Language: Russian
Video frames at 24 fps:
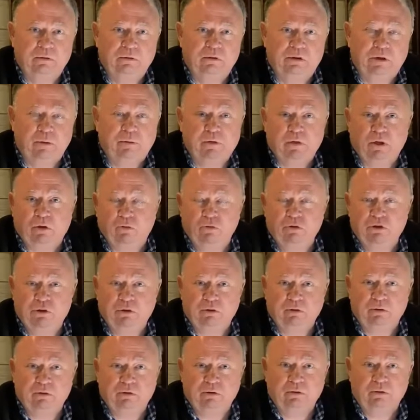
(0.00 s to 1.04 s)
Чем
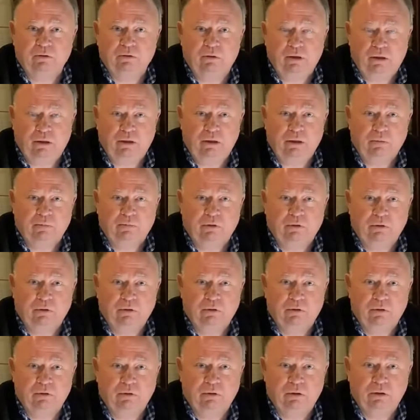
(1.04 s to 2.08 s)
закончилось для Египта?
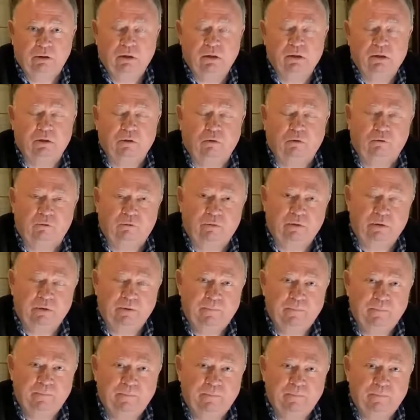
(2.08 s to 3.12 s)
Катастрофой.
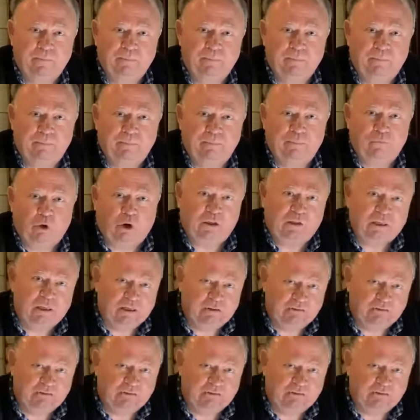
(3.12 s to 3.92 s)
Но когда